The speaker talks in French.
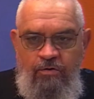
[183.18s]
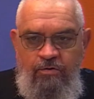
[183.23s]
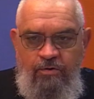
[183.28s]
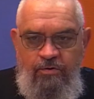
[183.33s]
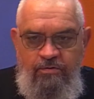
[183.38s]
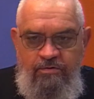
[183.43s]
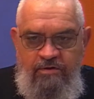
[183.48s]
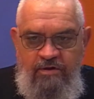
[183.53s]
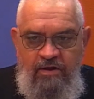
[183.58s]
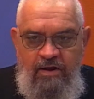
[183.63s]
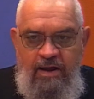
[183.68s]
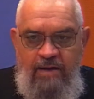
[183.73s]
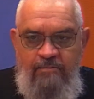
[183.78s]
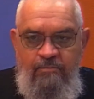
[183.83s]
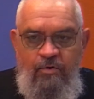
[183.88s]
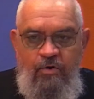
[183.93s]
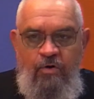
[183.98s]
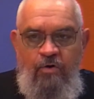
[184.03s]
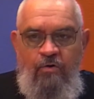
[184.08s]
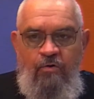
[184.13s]
que dès la
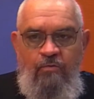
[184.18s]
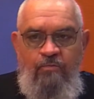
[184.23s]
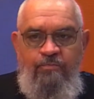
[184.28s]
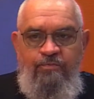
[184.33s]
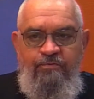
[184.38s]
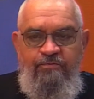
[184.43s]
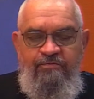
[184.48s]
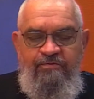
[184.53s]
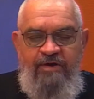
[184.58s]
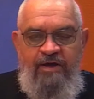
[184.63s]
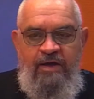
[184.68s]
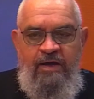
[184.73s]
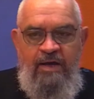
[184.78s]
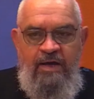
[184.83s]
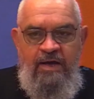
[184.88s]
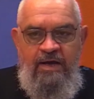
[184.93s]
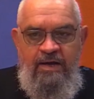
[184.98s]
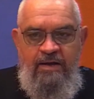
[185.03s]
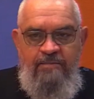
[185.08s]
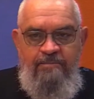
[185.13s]
mort, on pouvait
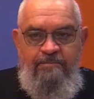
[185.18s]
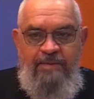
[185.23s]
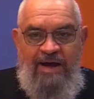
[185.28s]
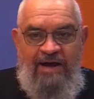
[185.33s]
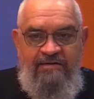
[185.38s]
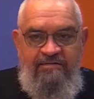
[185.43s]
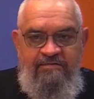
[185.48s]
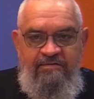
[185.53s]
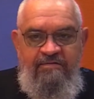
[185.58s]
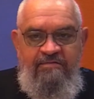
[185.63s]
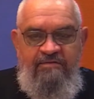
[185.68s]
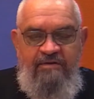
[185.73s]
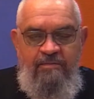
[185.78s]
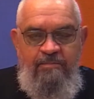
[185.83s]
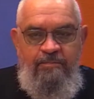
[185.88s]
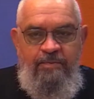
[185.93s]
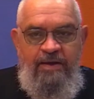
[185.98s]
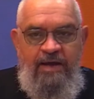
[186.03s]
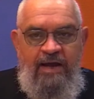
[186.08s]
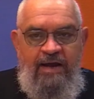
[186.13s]

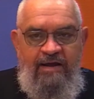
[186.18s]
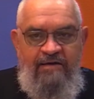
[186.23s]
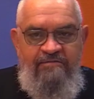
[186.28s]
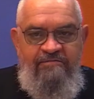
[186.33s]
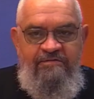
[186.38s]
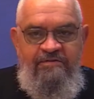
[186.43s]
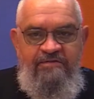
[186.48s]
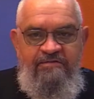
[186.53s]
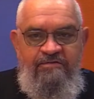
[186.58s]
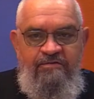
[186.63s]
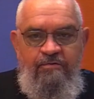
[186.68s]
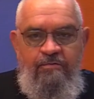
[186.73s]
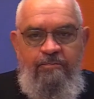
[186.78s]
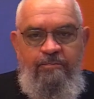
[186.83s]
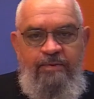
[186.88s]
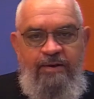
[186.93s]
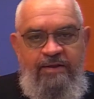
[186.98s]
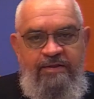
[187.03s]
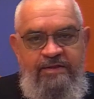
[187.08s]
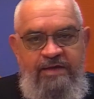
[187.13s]
participer à la vision
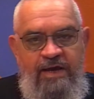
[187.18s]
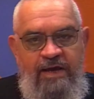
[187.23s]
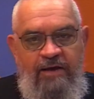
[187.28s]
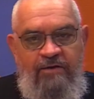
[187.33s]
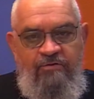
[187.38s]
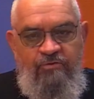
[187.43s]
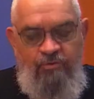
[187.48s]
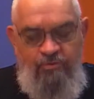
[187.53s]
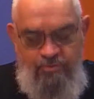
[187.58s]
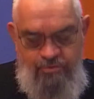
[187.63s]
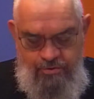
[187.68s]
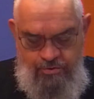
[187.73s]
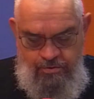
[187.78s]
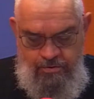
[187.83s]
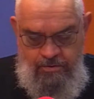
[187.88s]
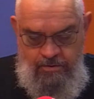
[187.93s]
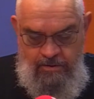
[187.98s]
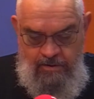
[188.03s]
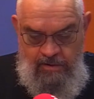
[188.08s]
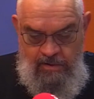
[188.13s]
plénière de
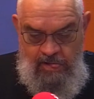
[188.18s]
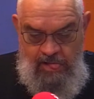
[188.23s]
Dieu.